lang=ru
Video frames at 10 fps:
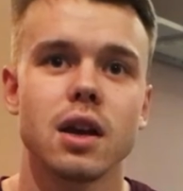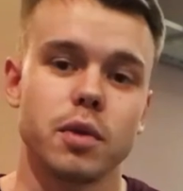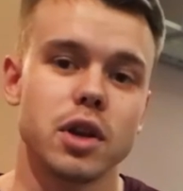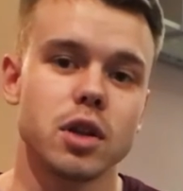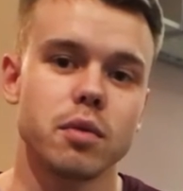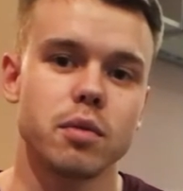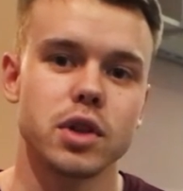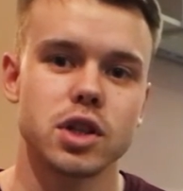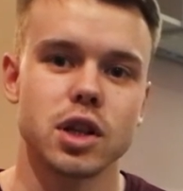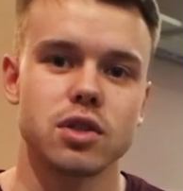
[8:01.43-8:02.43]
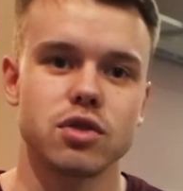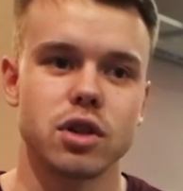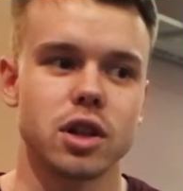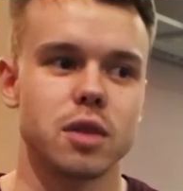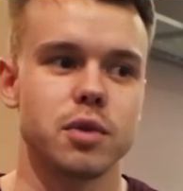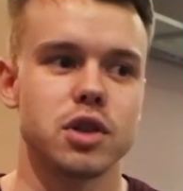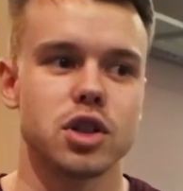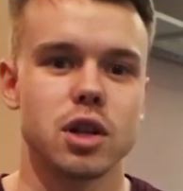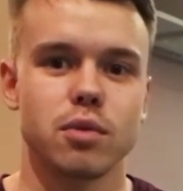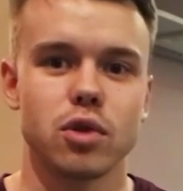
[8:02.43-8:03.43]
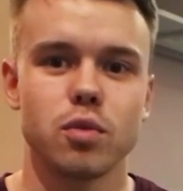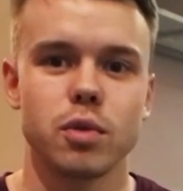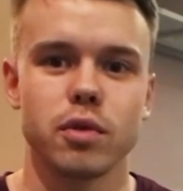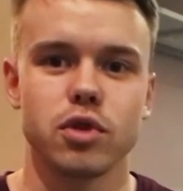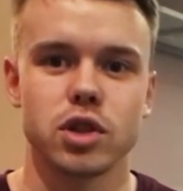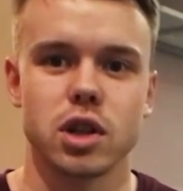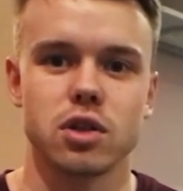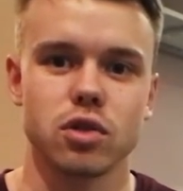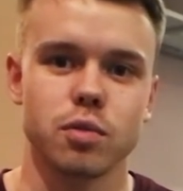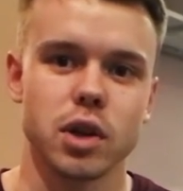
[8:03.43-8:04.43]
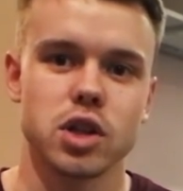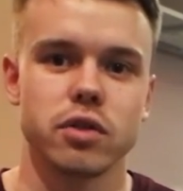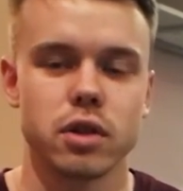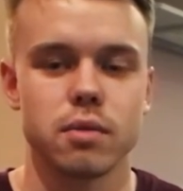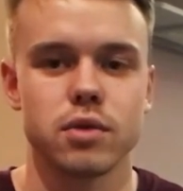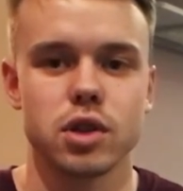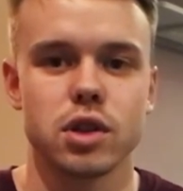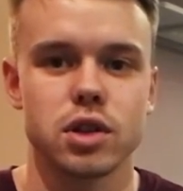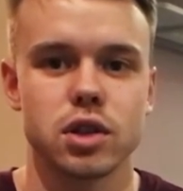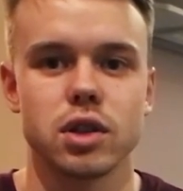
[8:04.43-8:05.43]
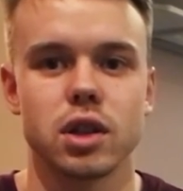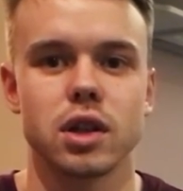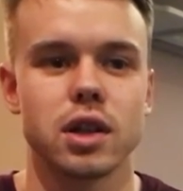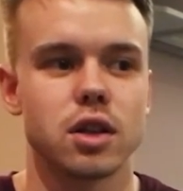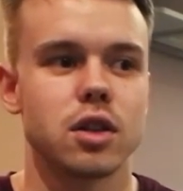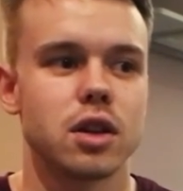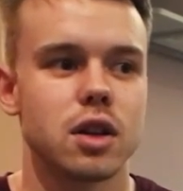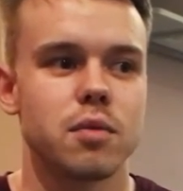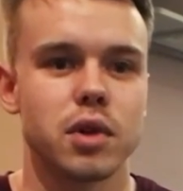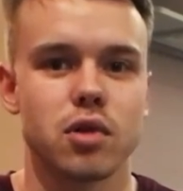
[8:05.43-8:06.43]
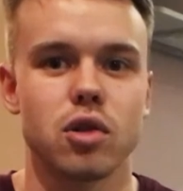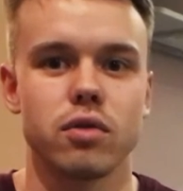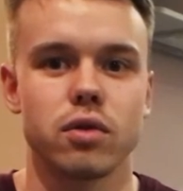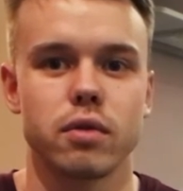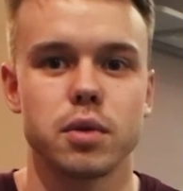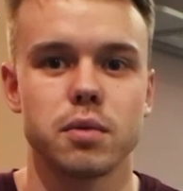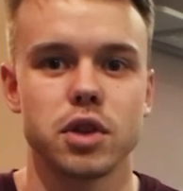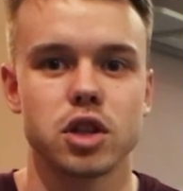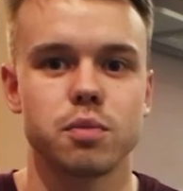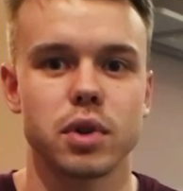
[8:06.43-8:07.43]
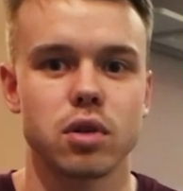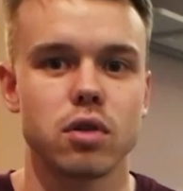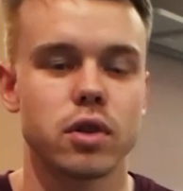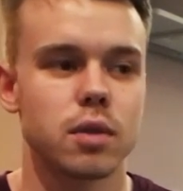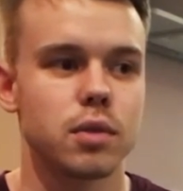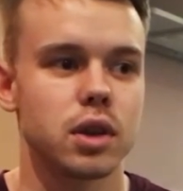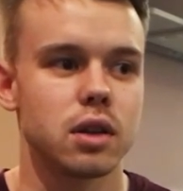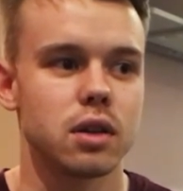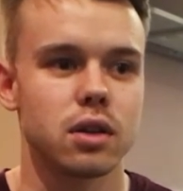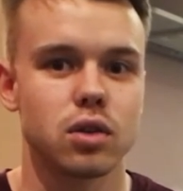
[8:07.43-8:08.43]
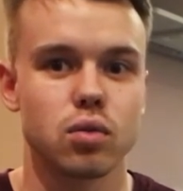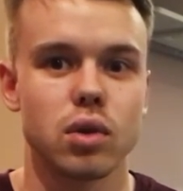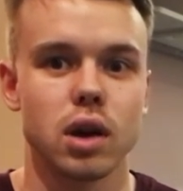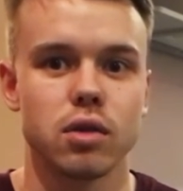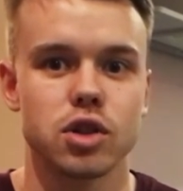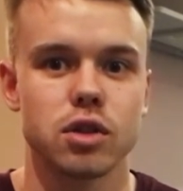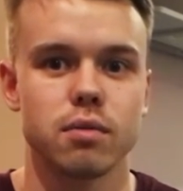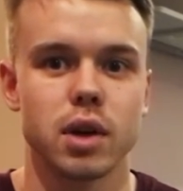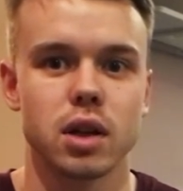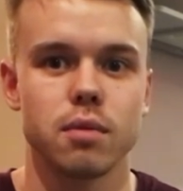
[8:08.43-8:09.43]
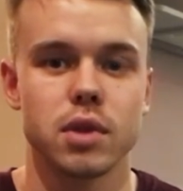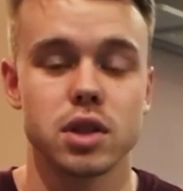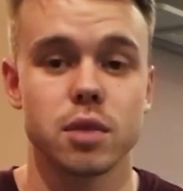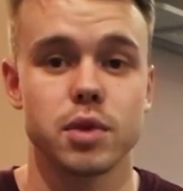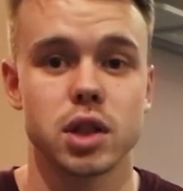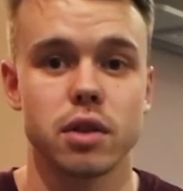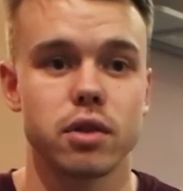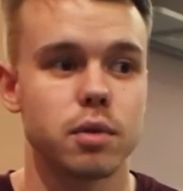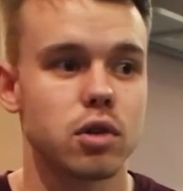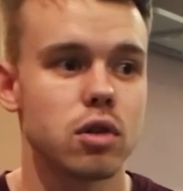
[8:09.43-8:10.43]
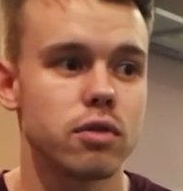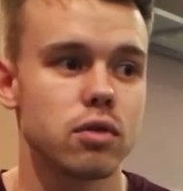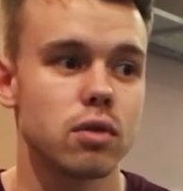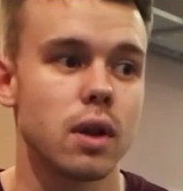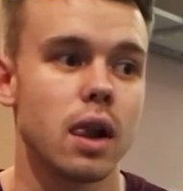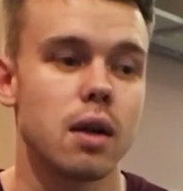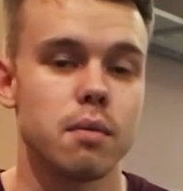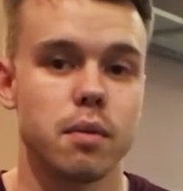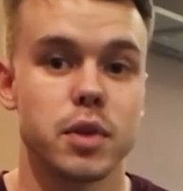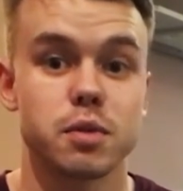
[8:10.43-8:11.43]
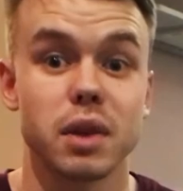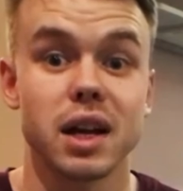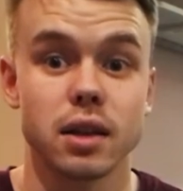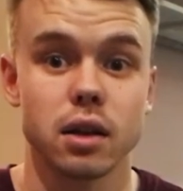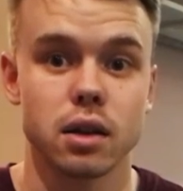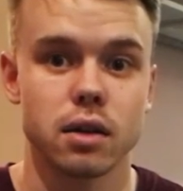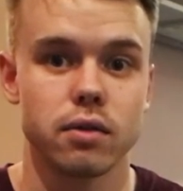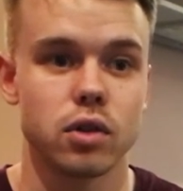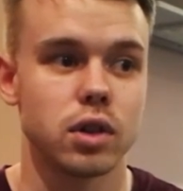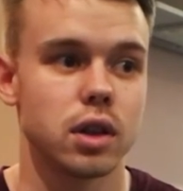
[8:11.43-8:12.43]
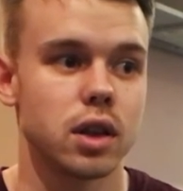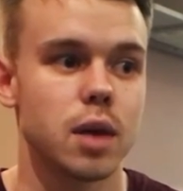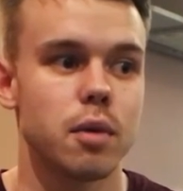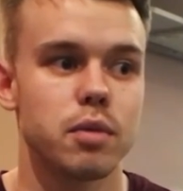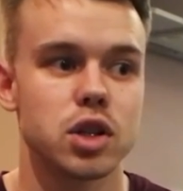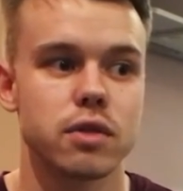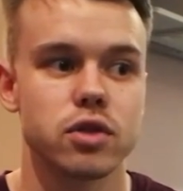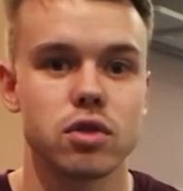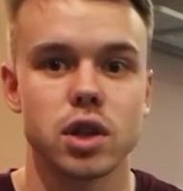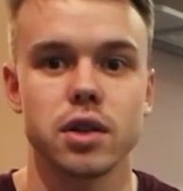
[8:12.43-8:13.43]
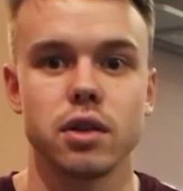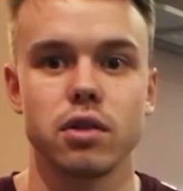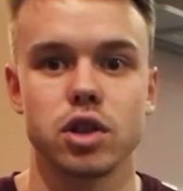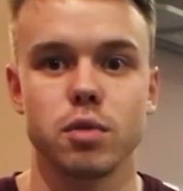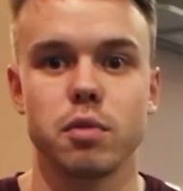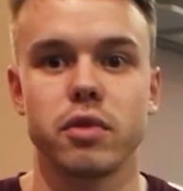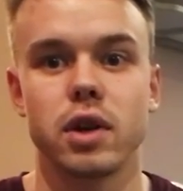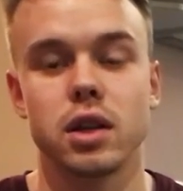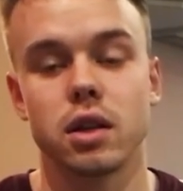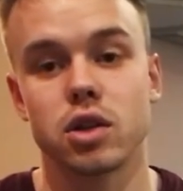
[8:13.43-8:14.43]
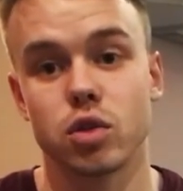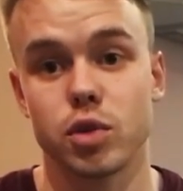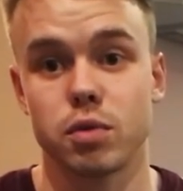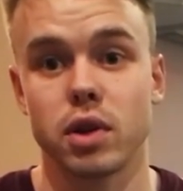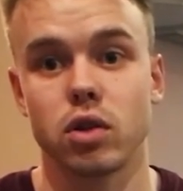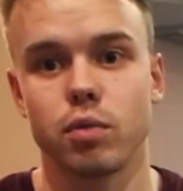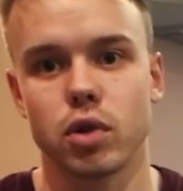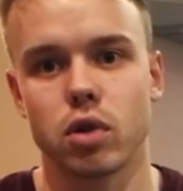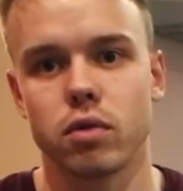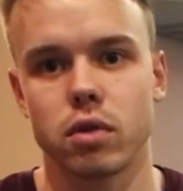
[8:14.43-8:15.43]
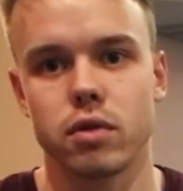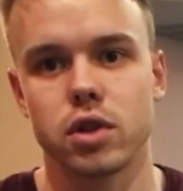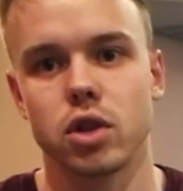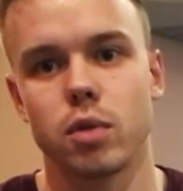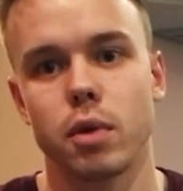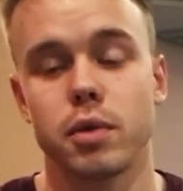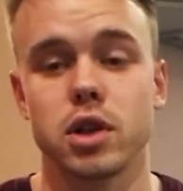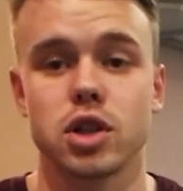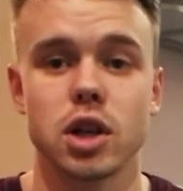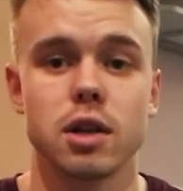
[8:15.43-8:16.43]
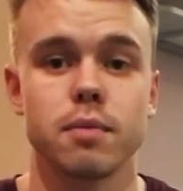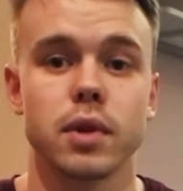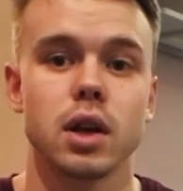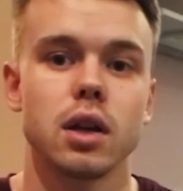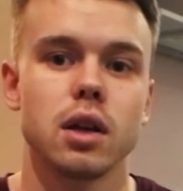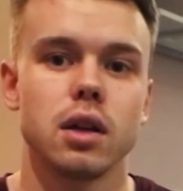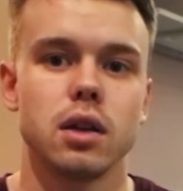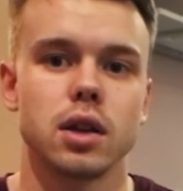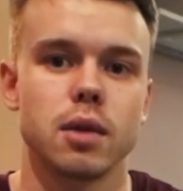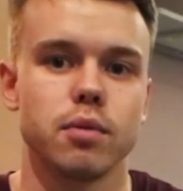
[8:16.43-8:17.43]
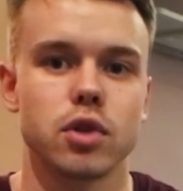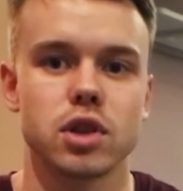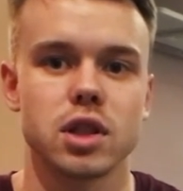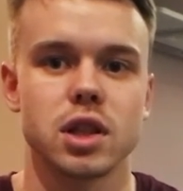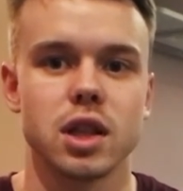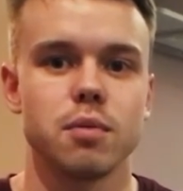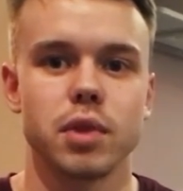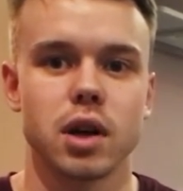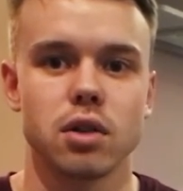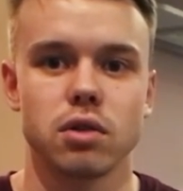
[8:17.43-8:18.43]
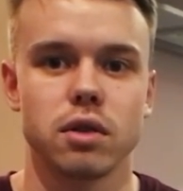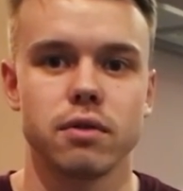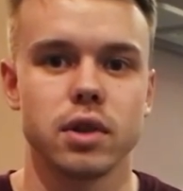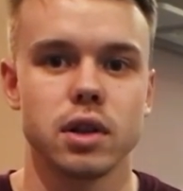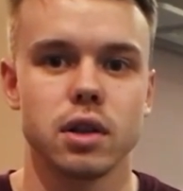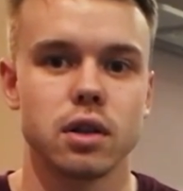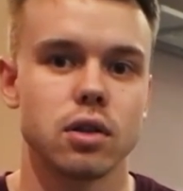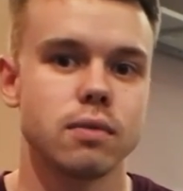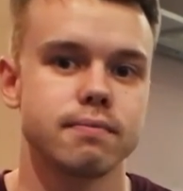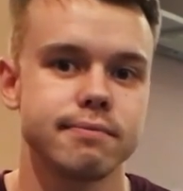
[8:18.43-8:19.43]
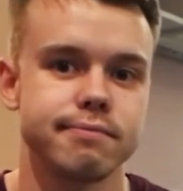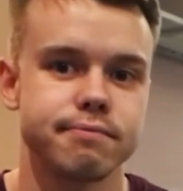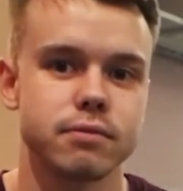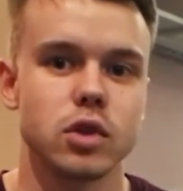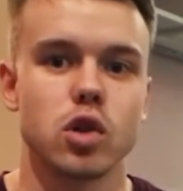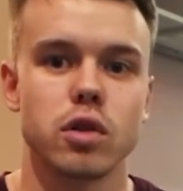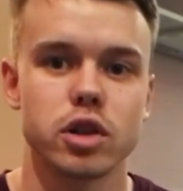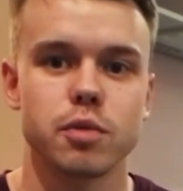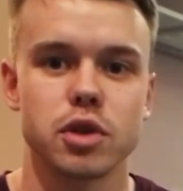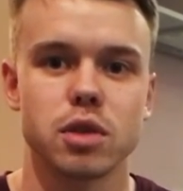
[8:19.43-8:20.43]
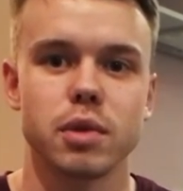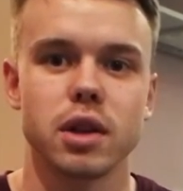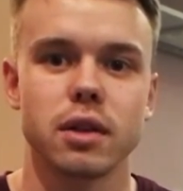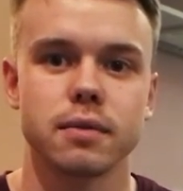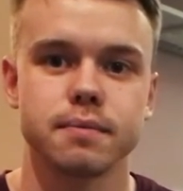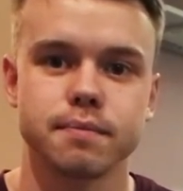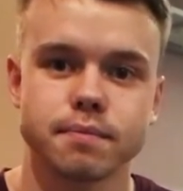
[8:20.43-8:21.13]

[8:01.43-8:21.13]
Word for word: Вот, поэтому мы сейчас уже, когда поддержаем клубы, мы уже сразу оплачиваем через интернет парковку. В общем, здесь с парковками туго, очень мало мест, где поставить парковку, бесплатных, вот, и там обычно все занято, то есть мы, бывает, на нашу бесплатную парковку возле дома поддержаем и там просто стоим, пока кто-то выйдет, но другого способа нет.